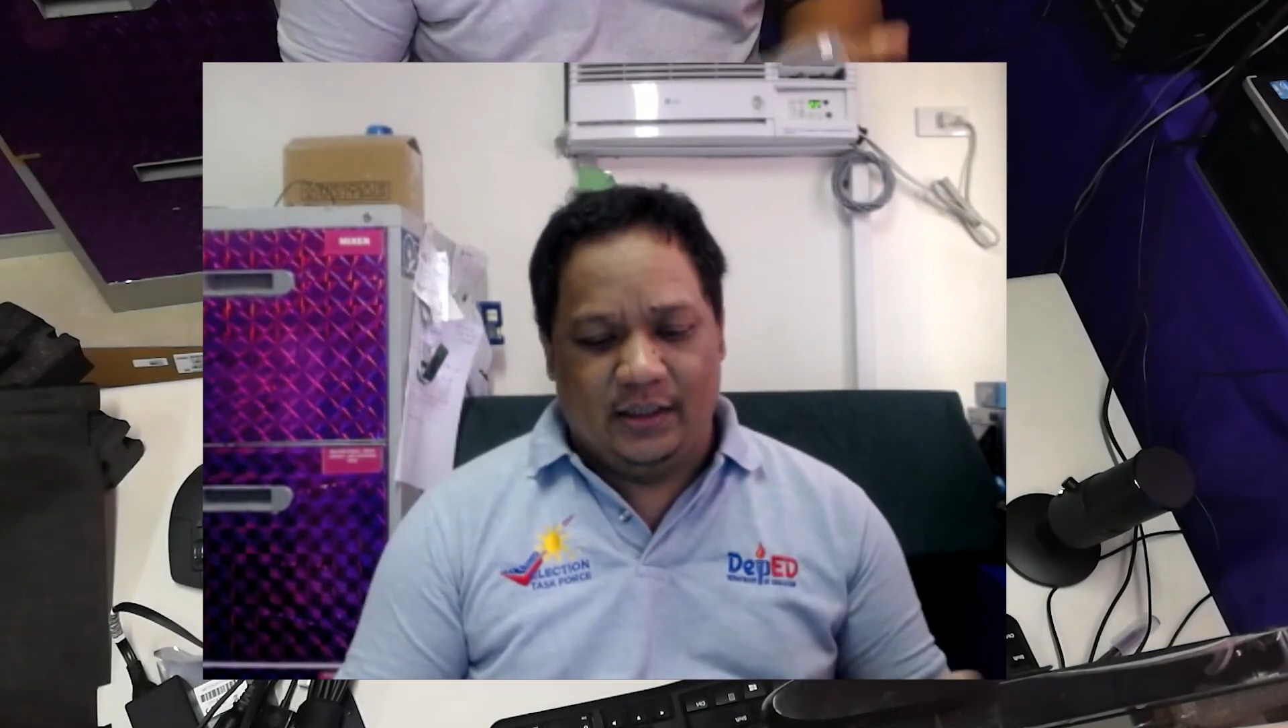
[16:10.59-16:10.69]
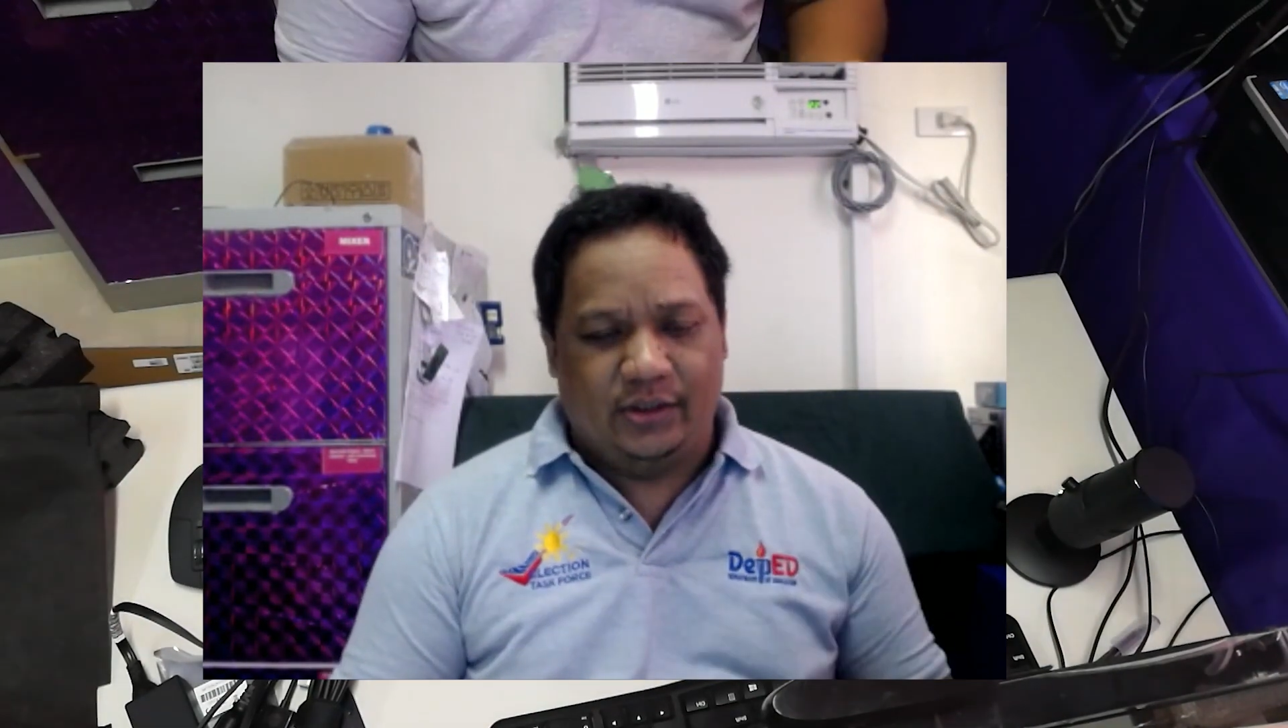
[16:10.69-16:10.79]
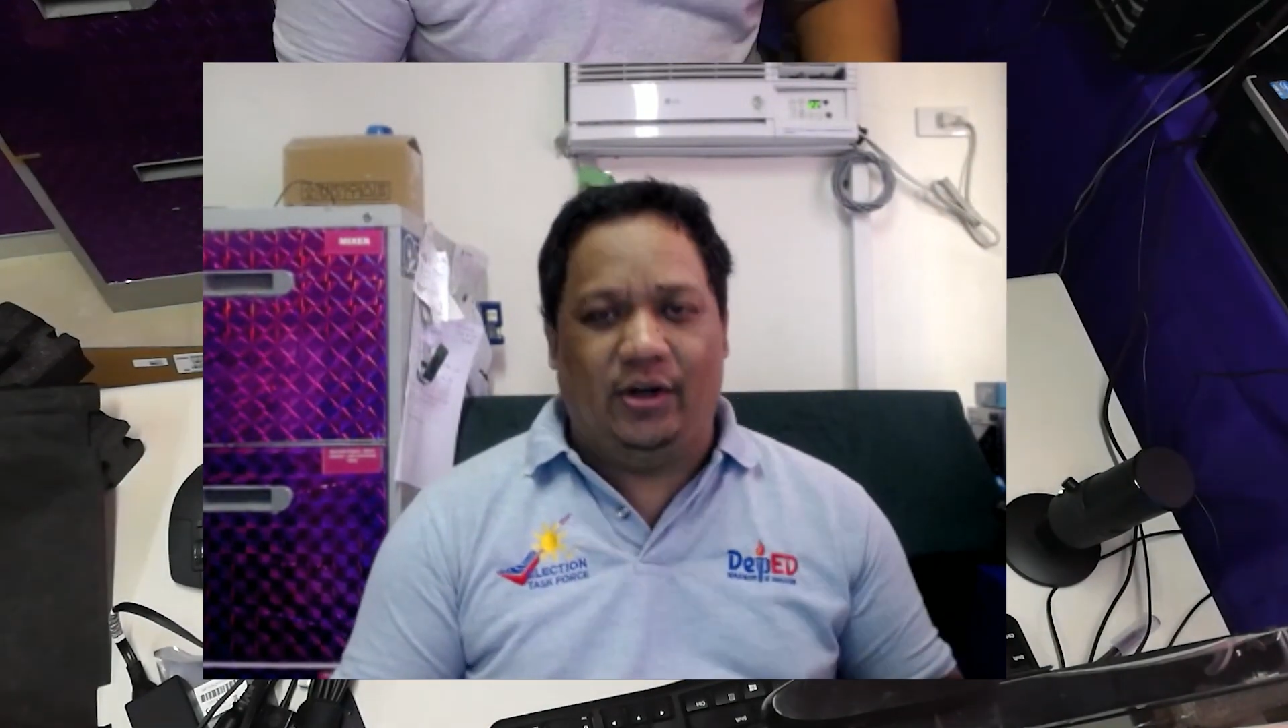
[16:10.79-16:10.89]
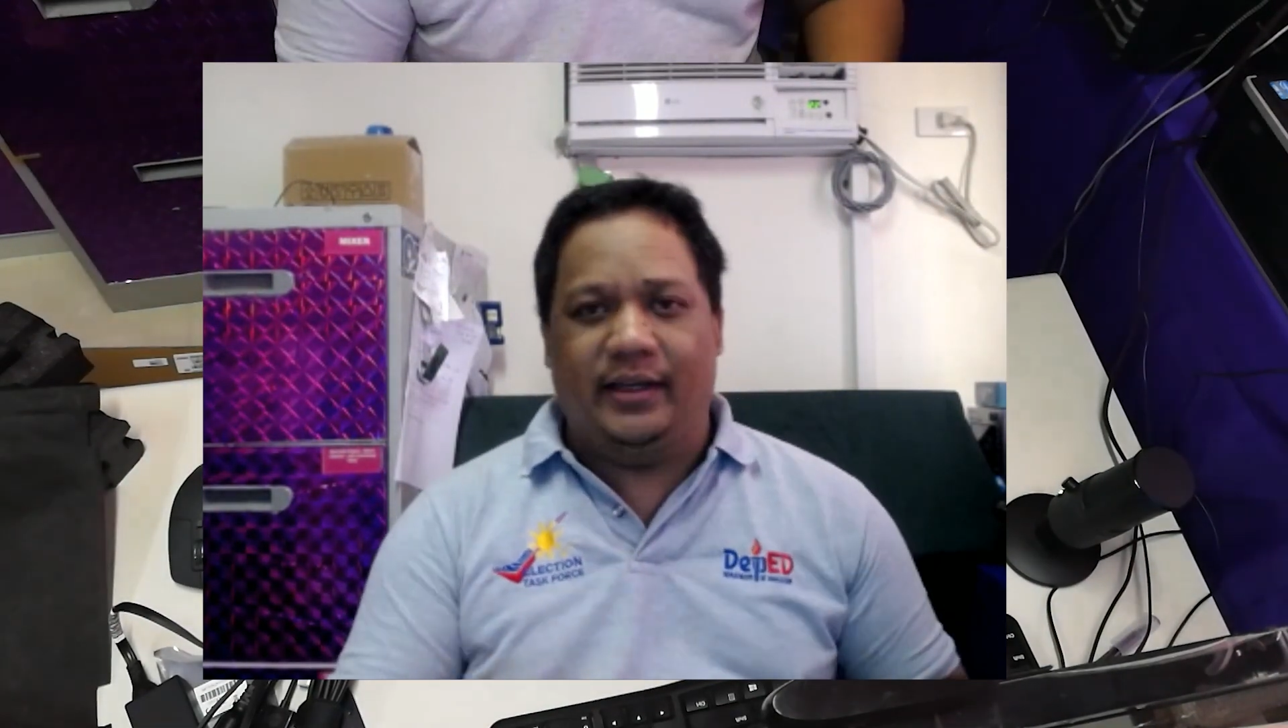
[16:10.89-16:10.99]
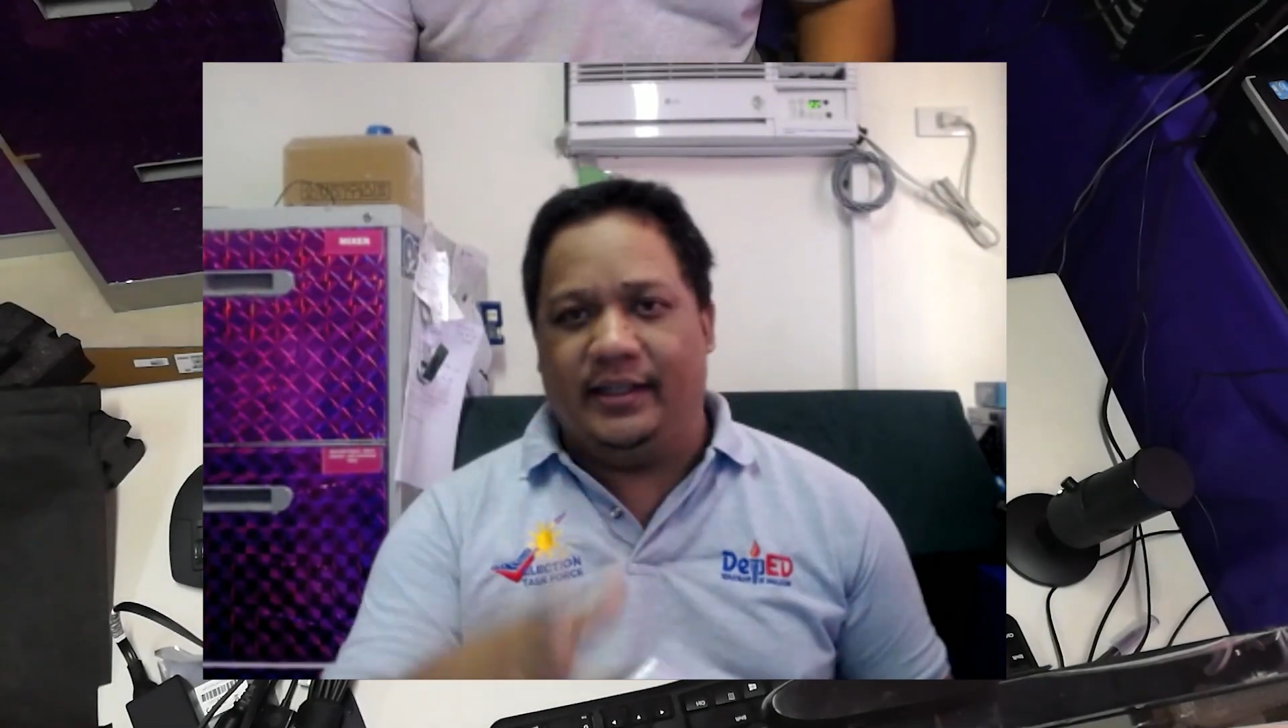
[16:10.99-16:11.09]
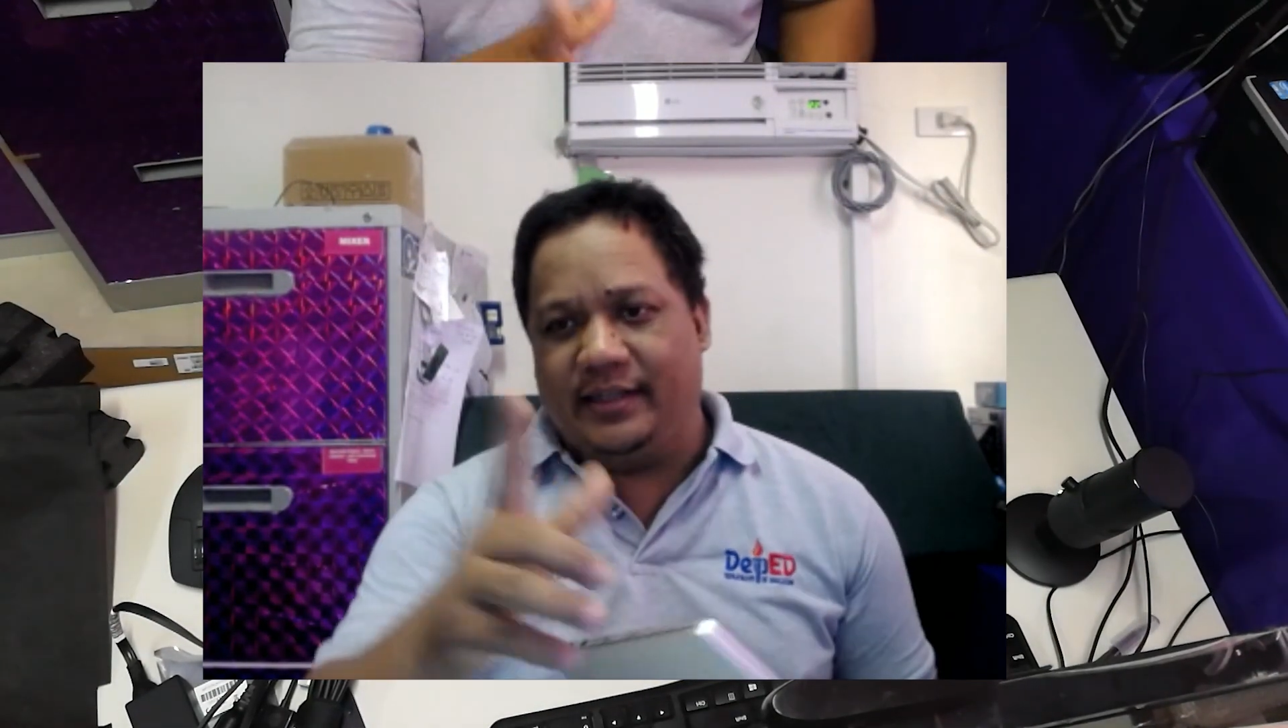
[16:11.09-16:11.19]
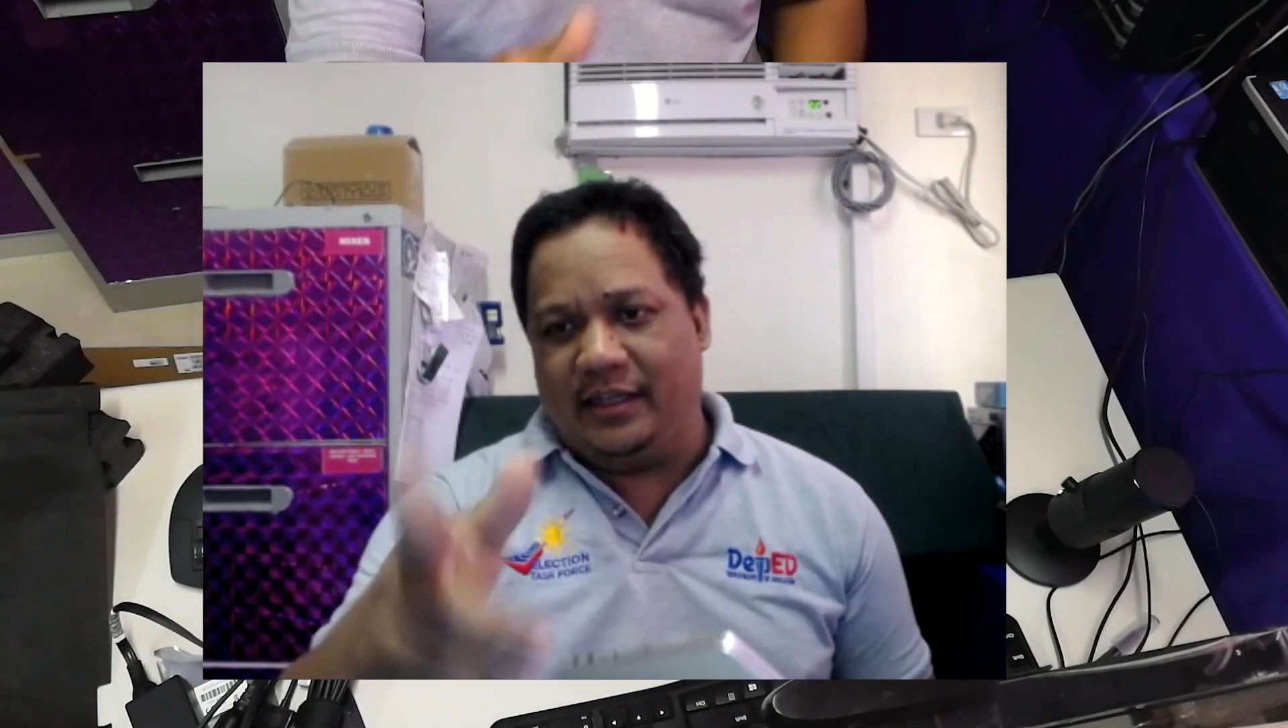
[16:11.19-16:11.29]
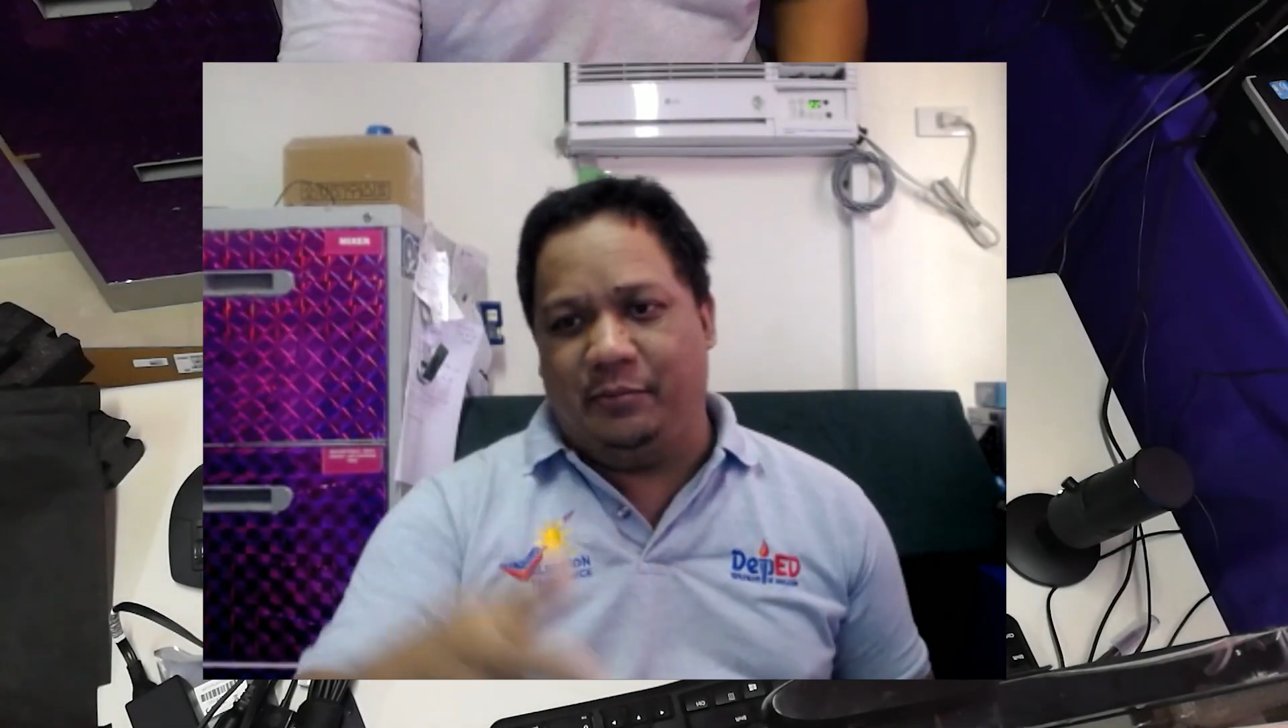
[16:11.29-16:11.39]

So again guys,